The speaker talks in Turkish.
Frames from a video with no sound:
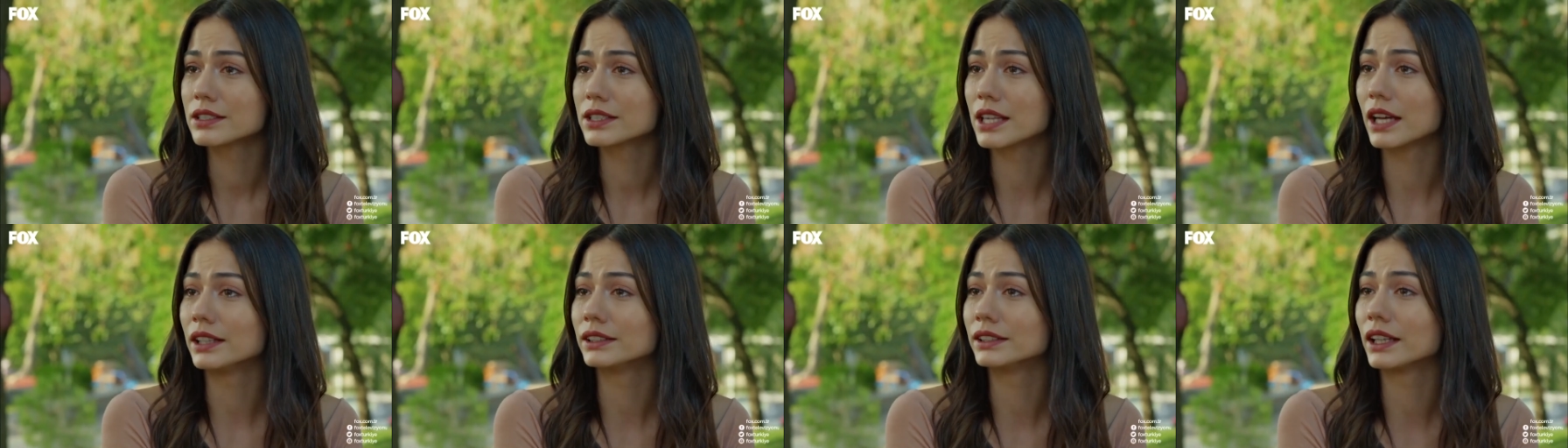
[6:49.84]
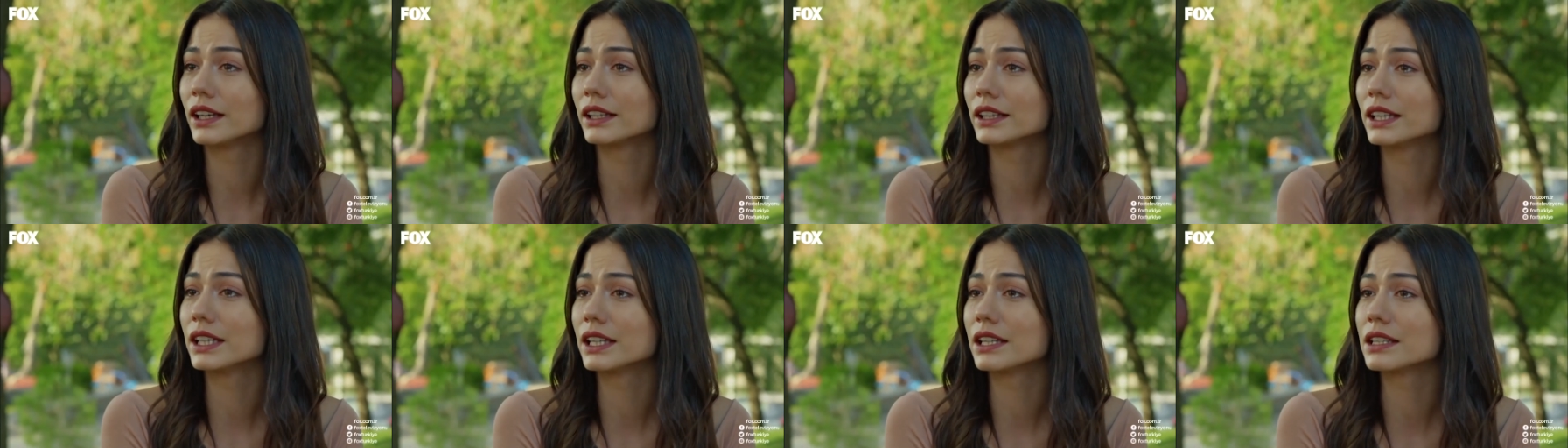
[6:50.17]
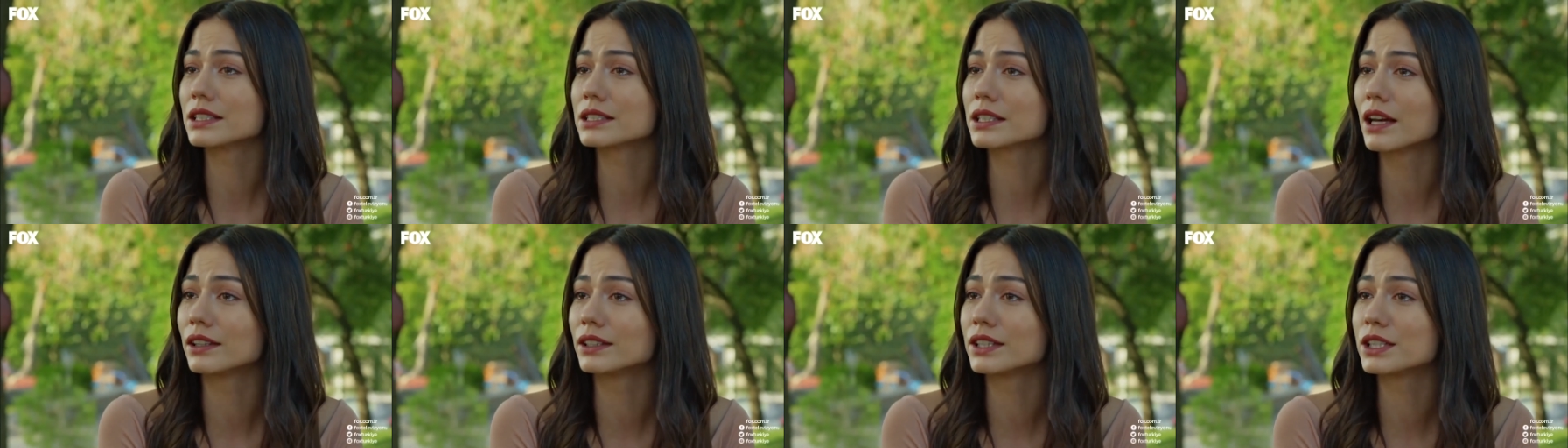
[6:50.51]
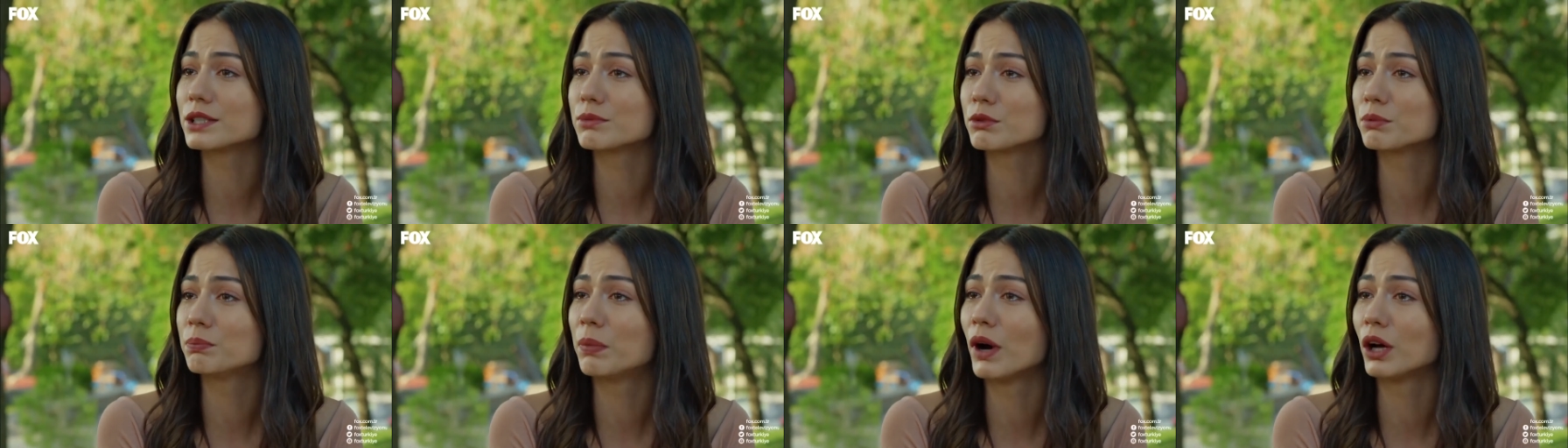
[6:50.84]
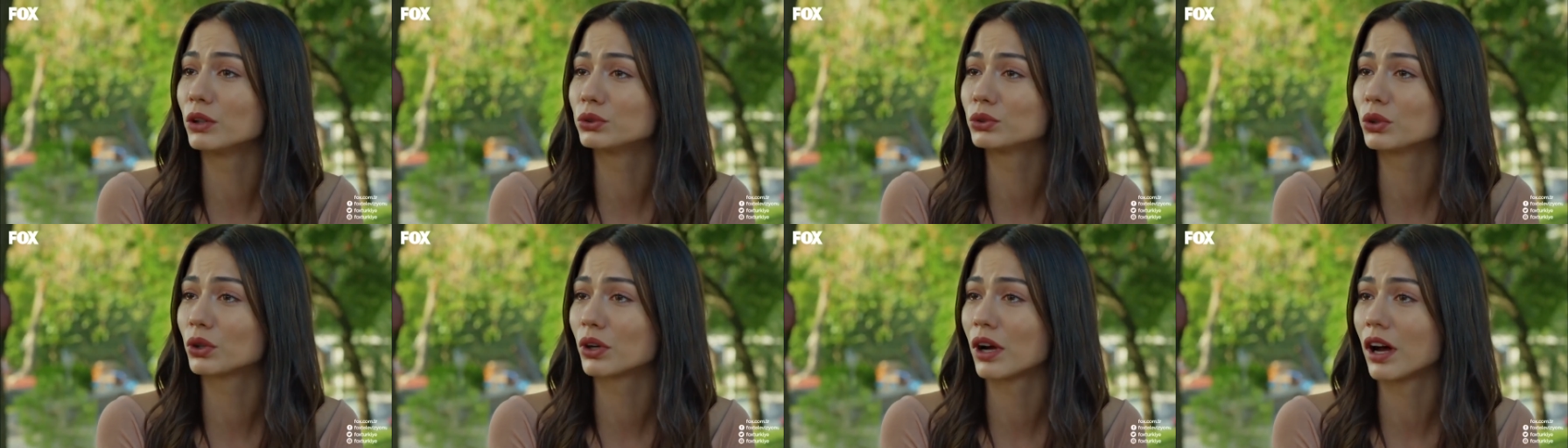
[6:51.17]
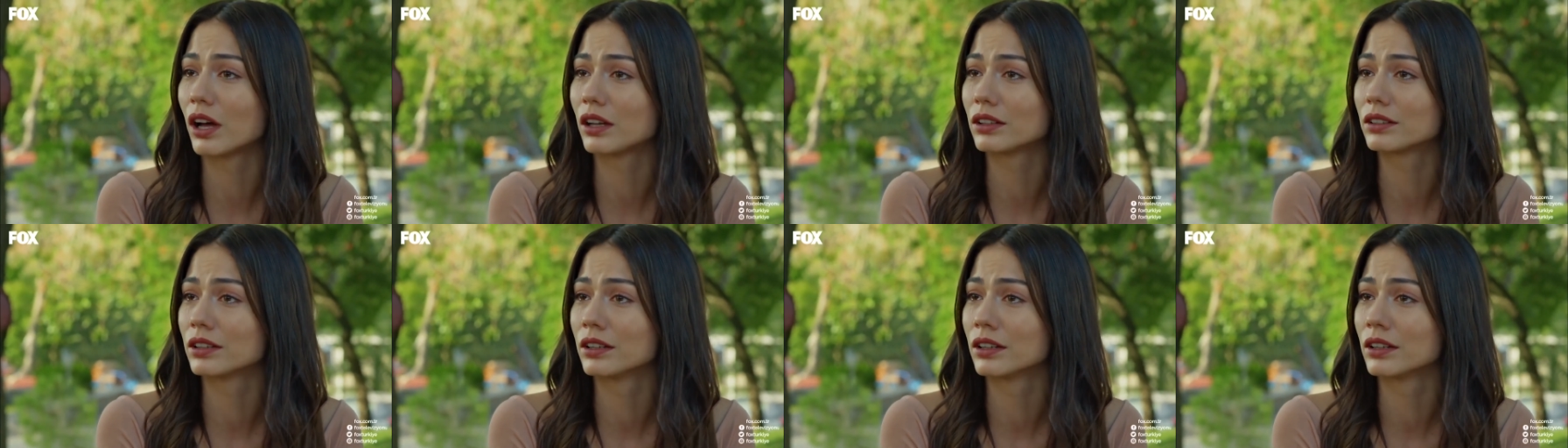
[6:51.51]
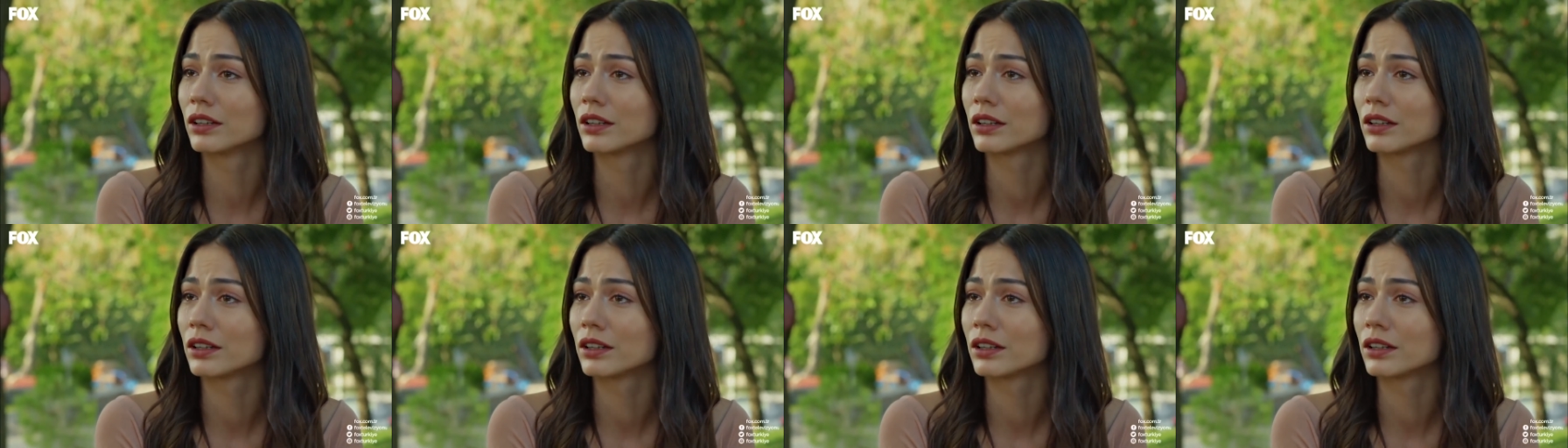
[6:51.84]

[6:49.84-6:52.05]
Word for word: Senden geriye sadece bir palto kaldı.